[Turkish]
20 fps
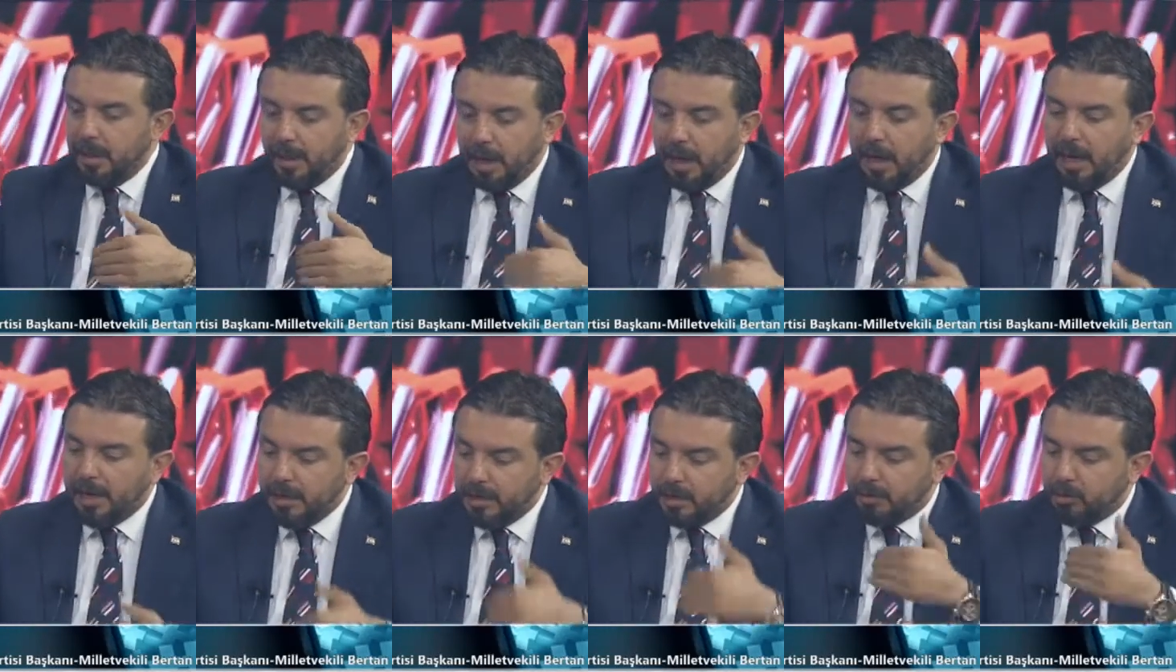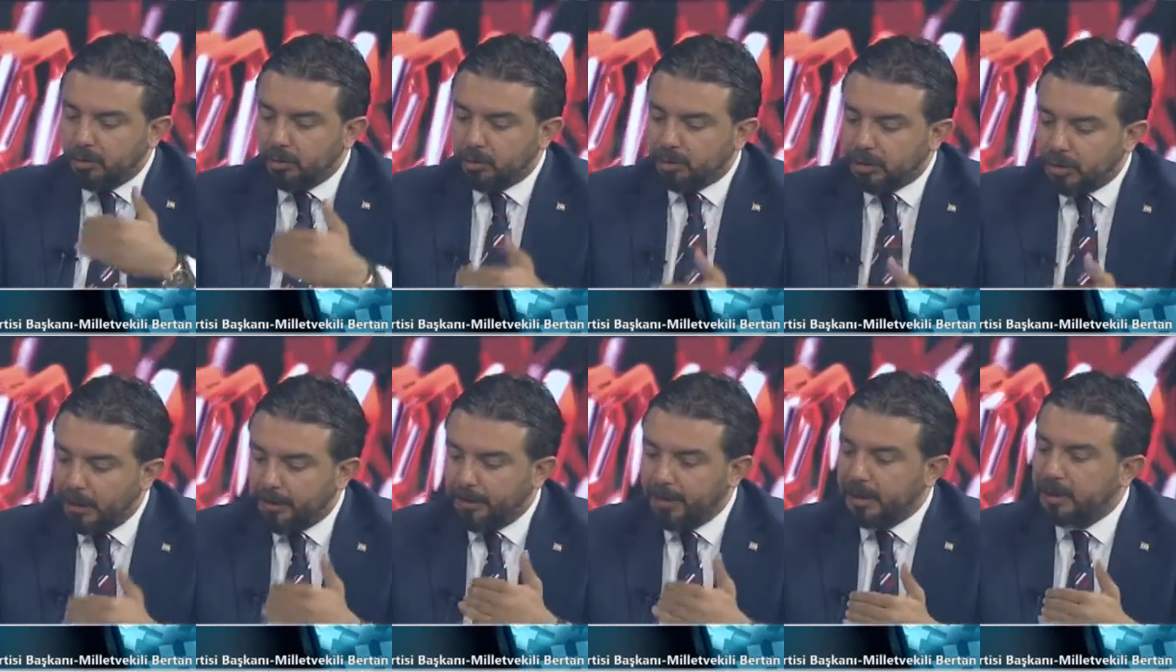aynı o
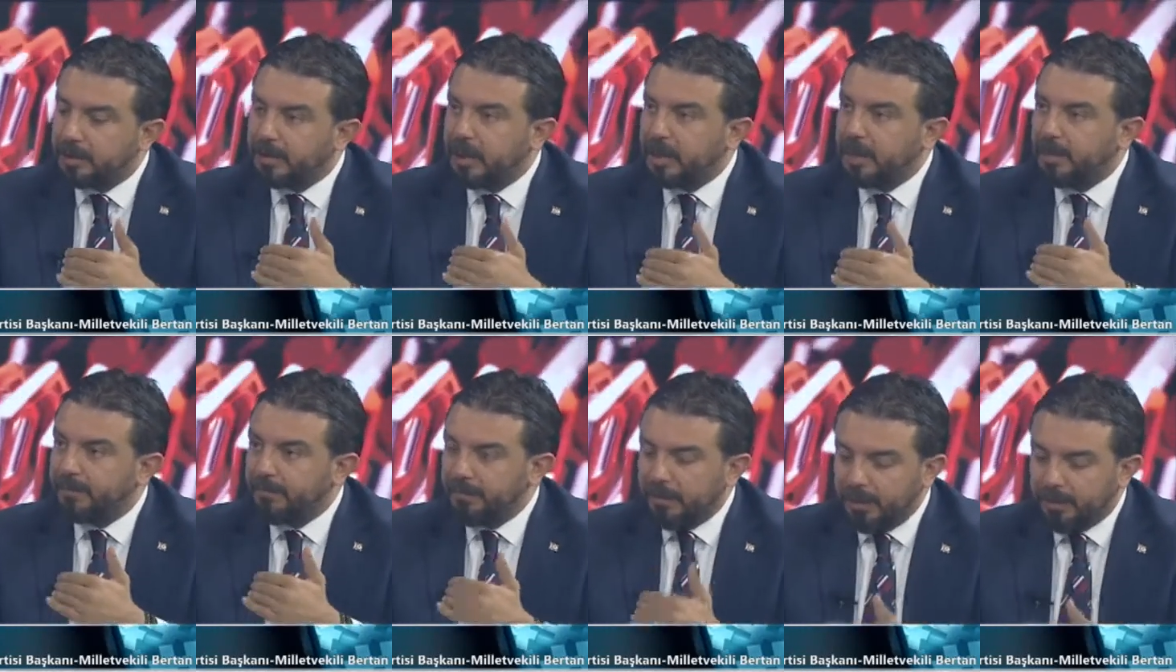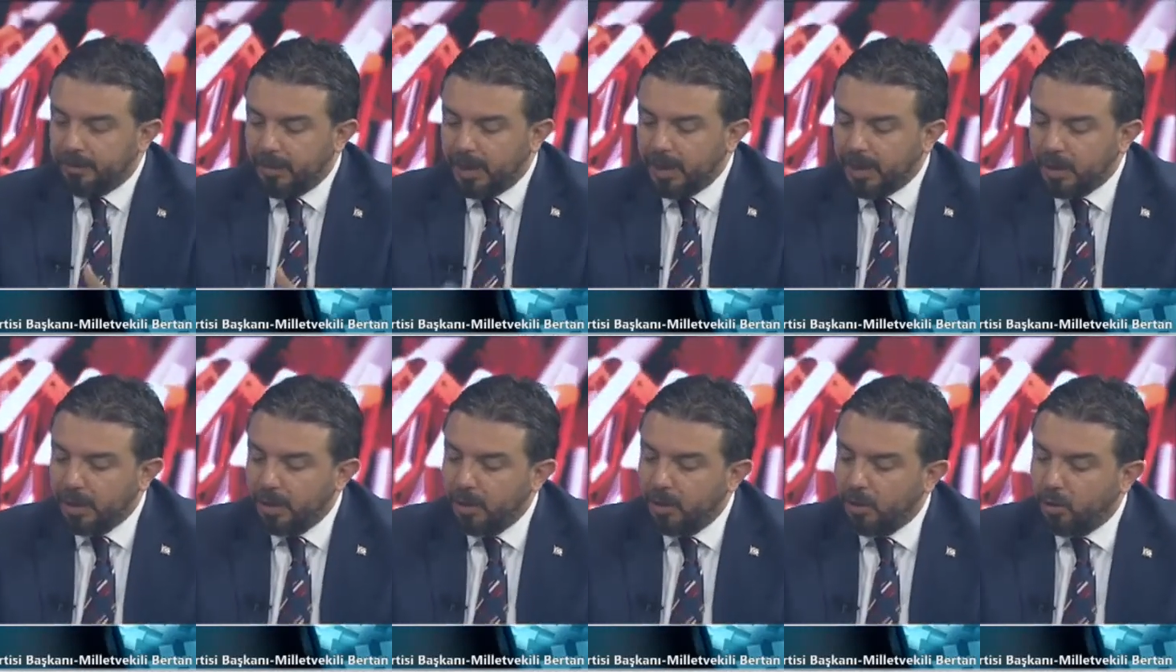tipik denen firma
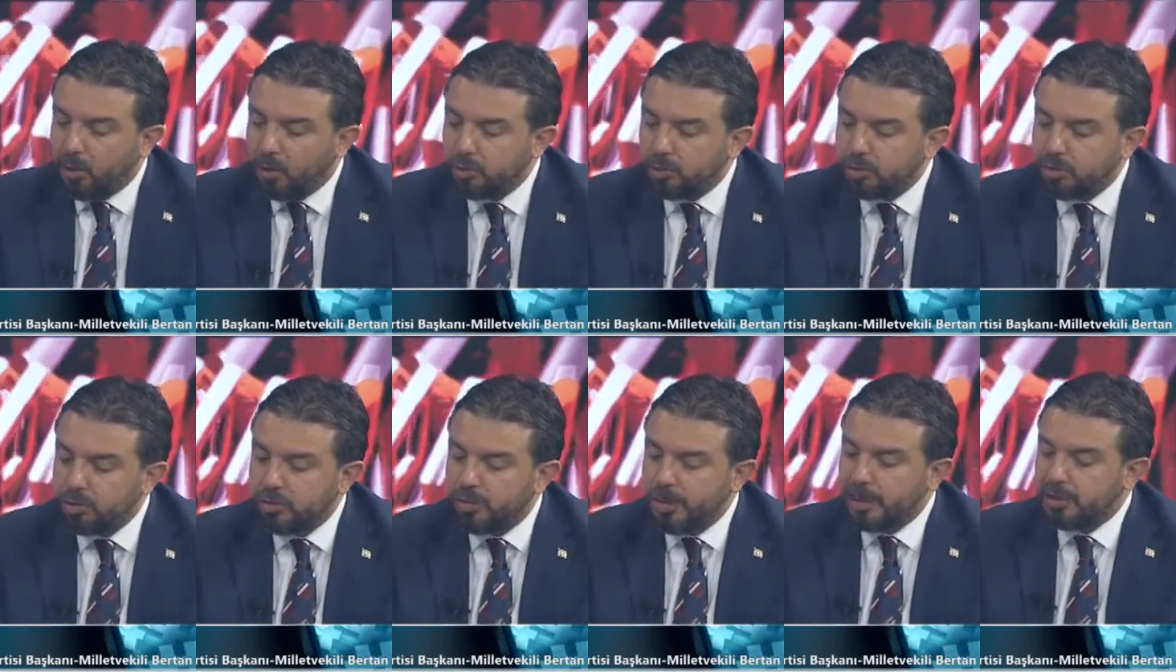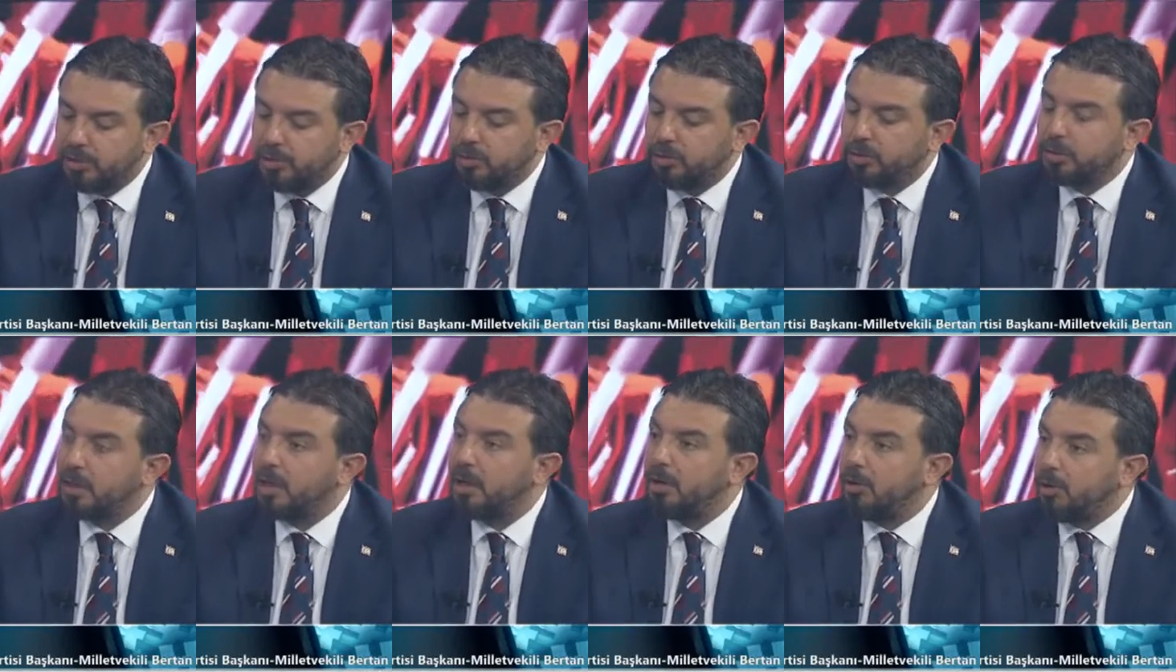
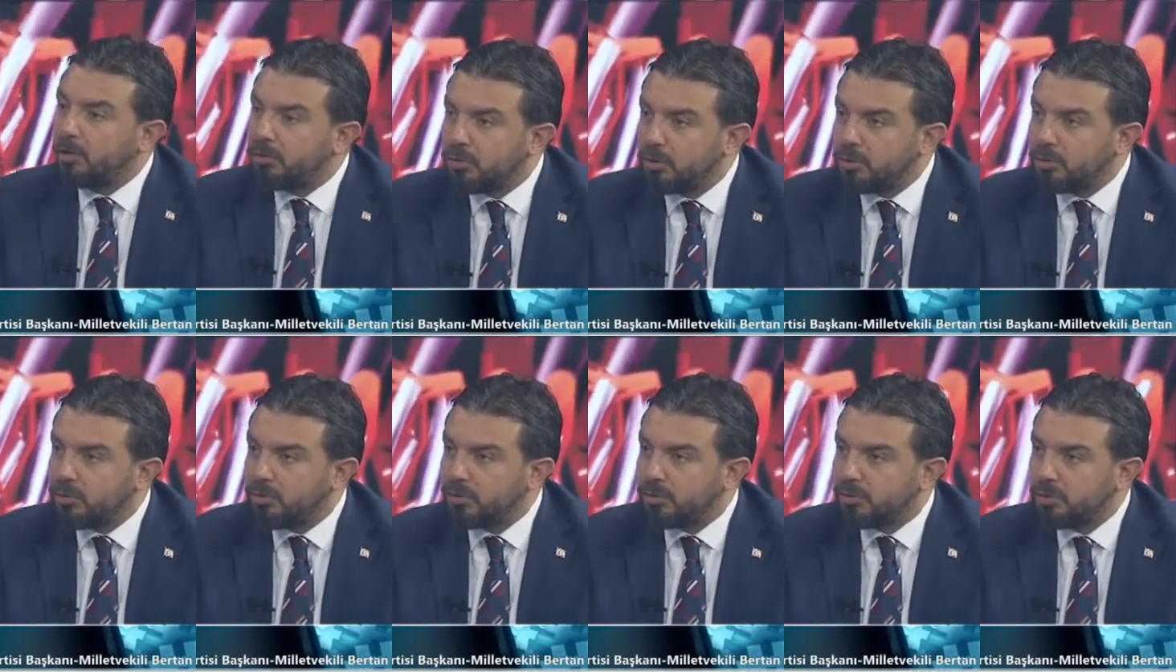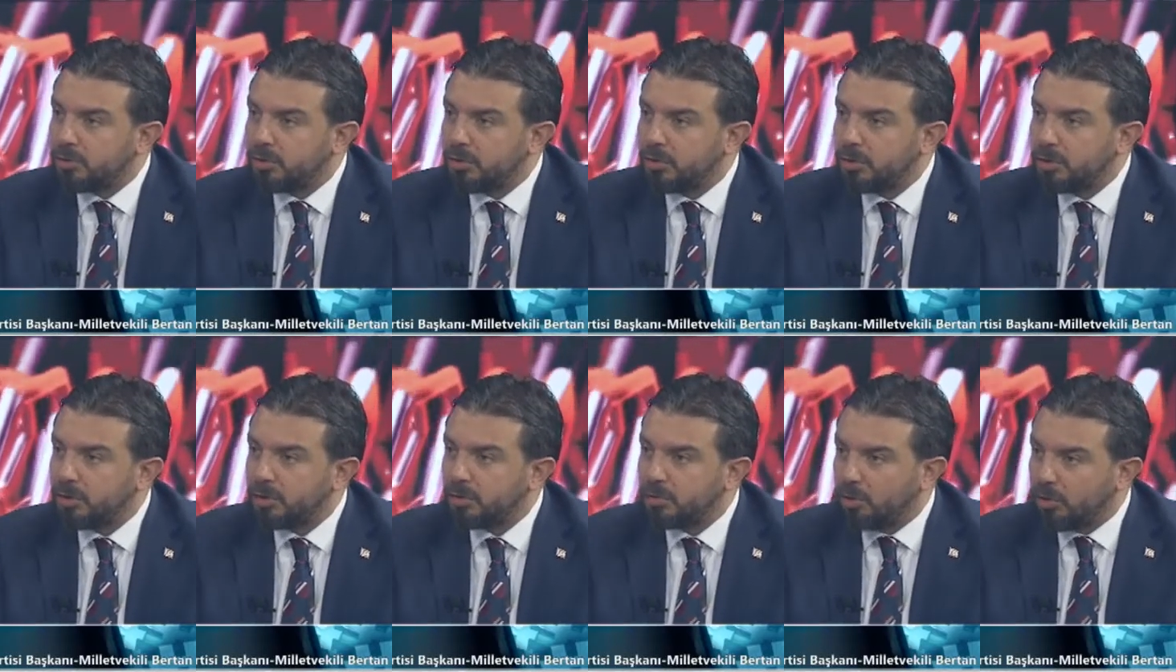35.19
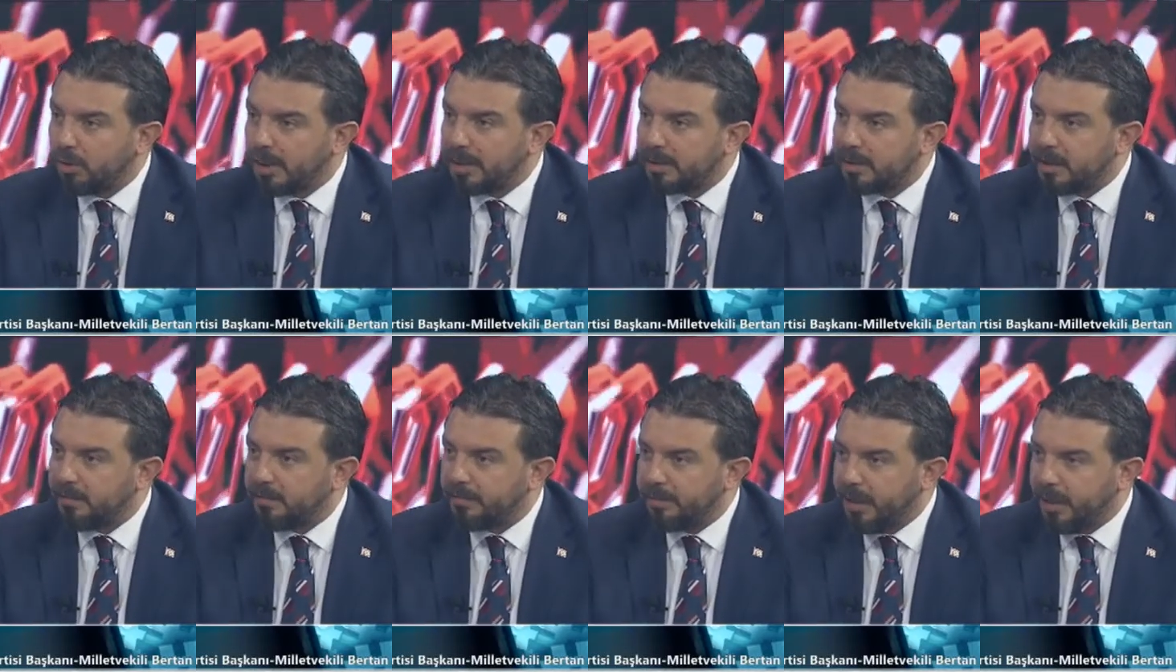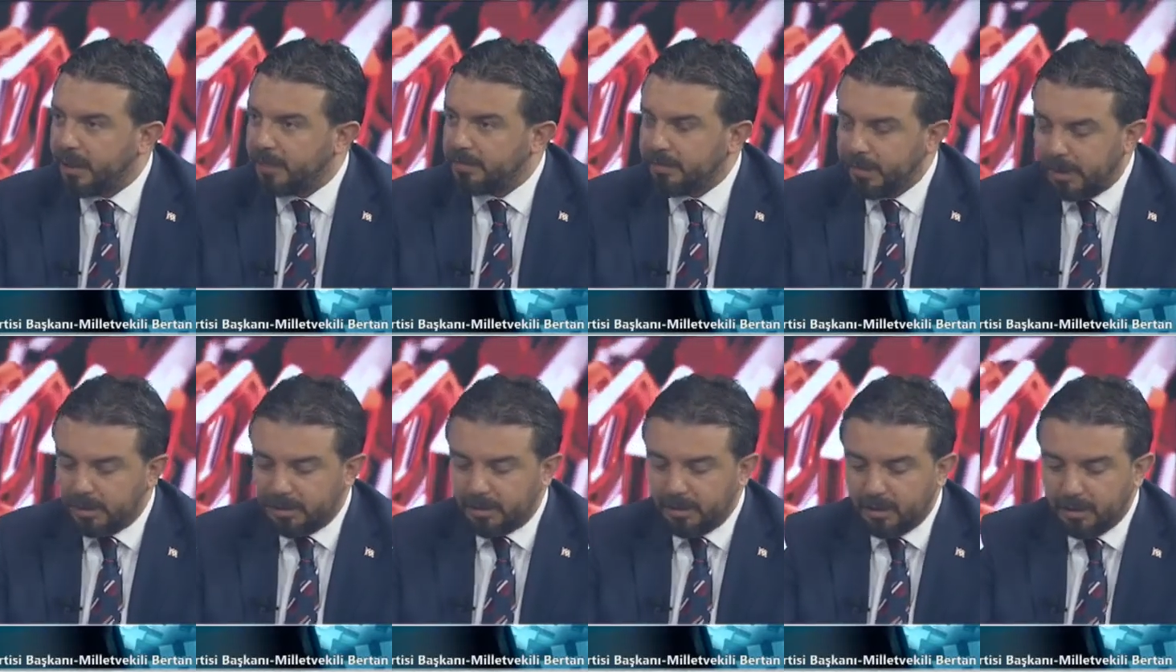dolardan fiyat
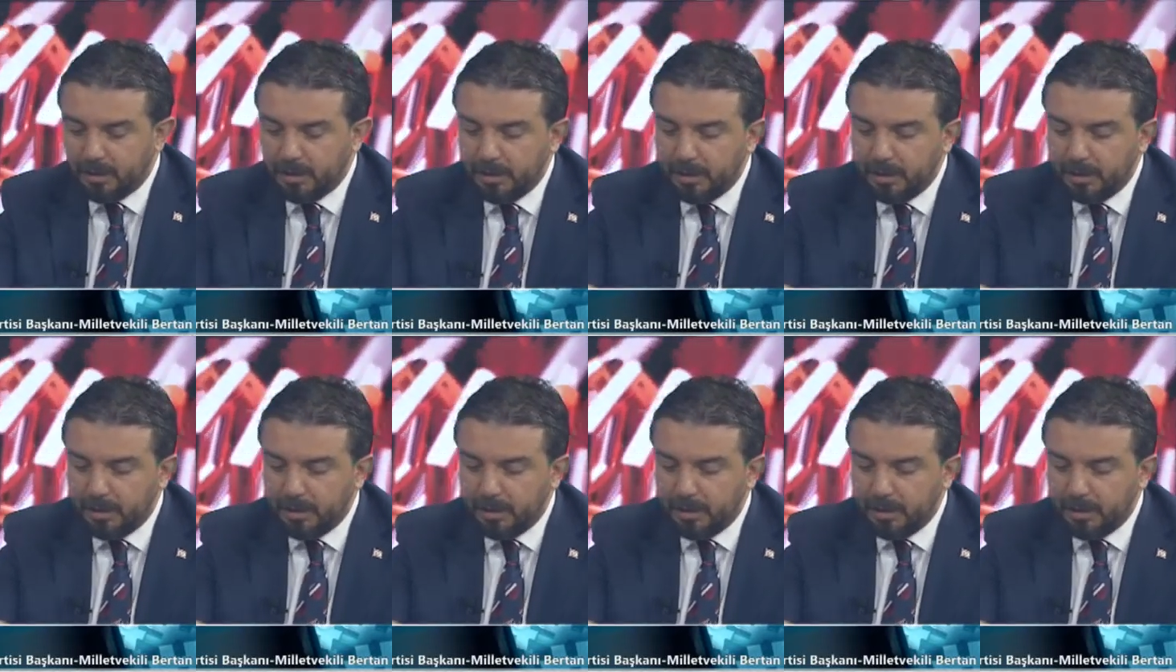verdi.